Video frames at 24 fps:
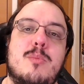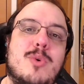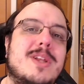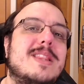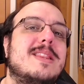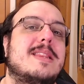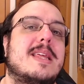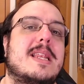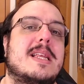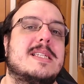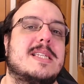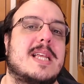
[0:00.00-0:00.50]
muy
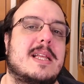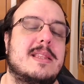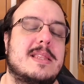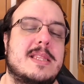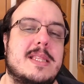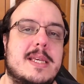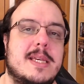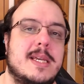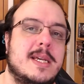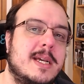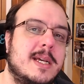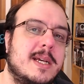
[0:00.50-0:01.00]

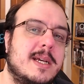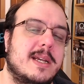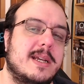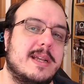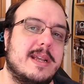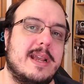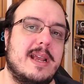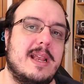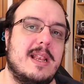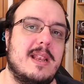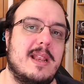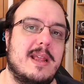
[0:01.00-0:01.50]
interesante
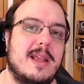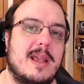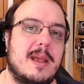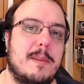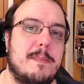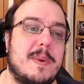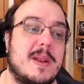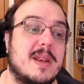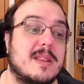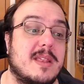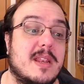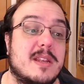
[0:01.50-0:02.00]
el
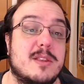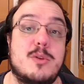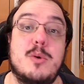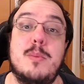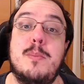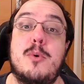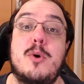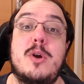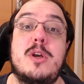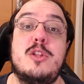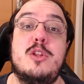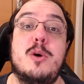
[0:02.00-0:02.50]
eh, perderte
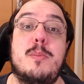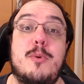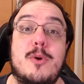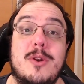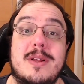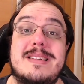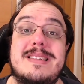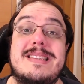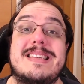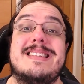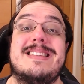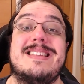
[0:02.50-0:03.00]
un poquito
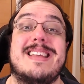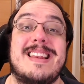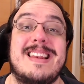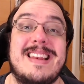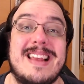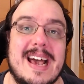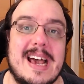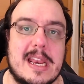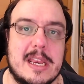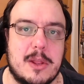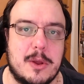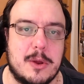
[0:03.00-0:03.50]
por este
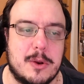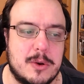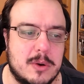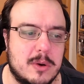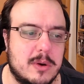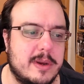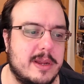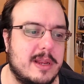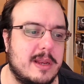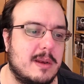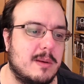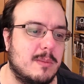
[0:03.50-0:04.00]
escenario,
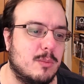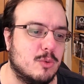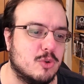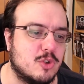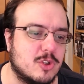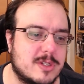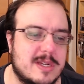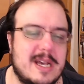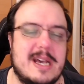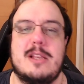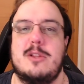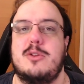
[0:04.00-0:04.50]
¿no? El
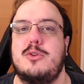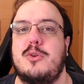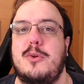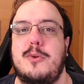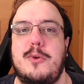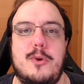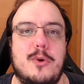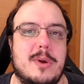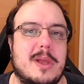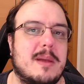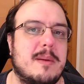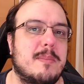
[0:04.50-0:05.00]
buscar
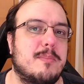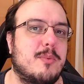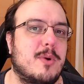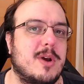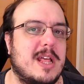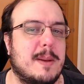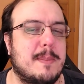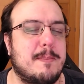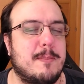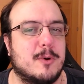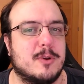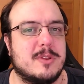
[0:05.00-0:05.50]
todo lo que
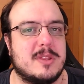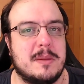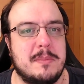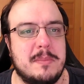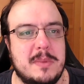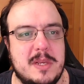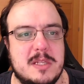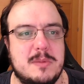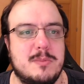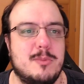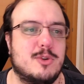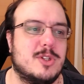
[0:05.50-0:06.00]
puedas por ti
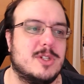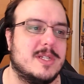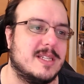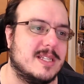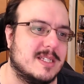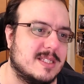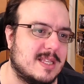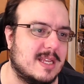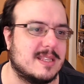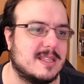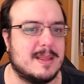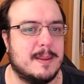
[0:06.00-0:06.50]
mismo sin
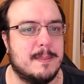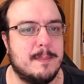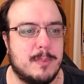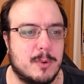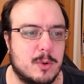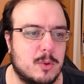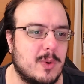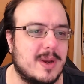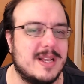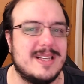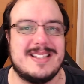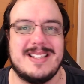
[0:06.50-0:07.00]
estar
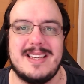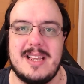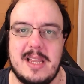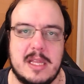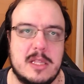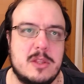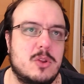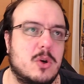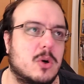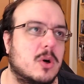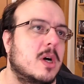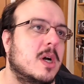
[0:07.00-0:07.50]
tampoco ahí
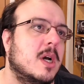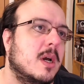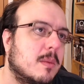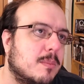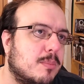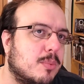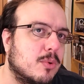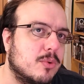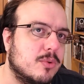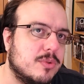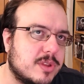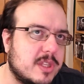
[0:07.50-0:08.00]
siguiendo
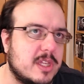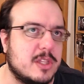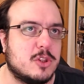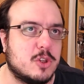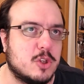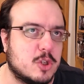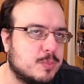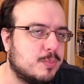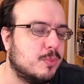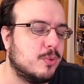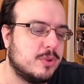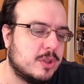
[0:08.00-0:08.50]

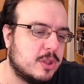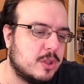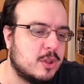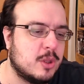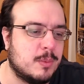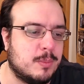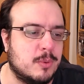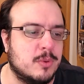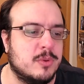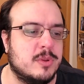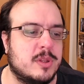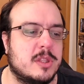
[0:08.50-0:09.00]
puntitos,
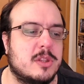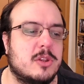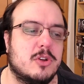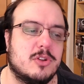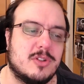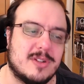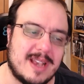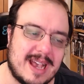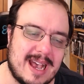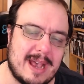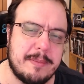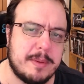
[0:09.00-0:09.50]
puntitos,
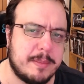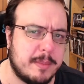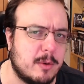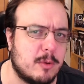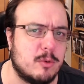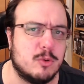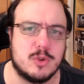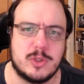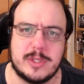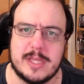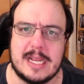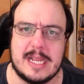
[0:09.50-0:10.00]
puntitos. A mí me
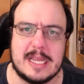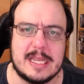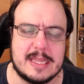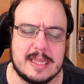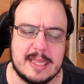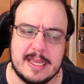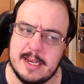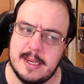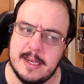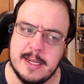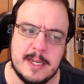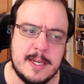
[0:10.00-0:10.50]
gusta la
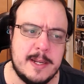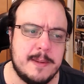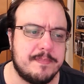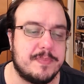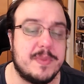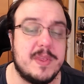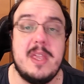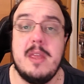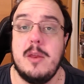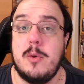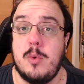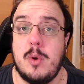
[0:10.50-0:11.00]
idea
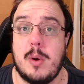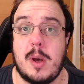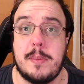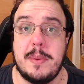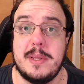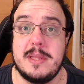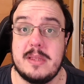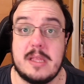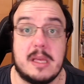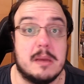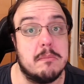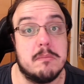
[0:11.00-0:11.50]
y
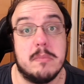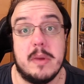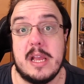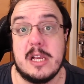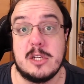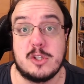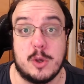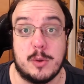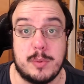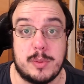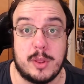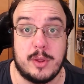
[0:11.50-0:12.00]
nuevamente
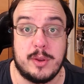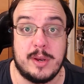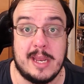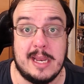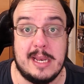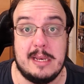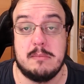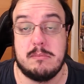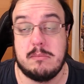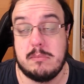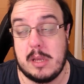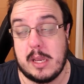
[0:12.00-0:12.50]
es
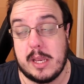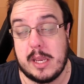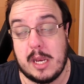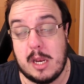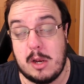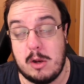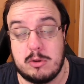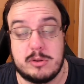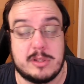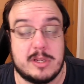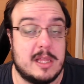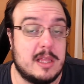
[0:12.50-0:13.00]
opcional. Que
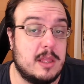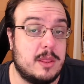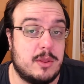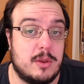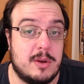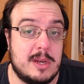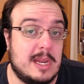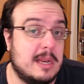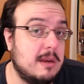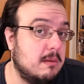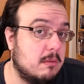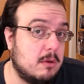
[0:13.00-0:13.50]
quieres lo
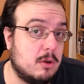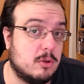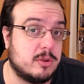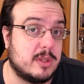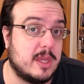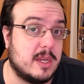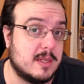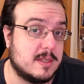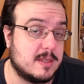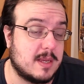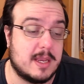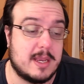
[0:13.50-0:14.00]
tradicional, lo
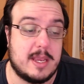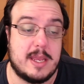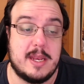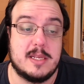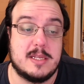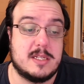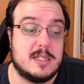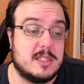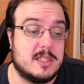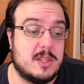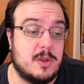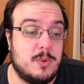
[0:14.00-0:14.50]
tienes. Que
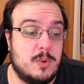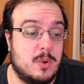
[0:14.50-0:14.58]
quieres este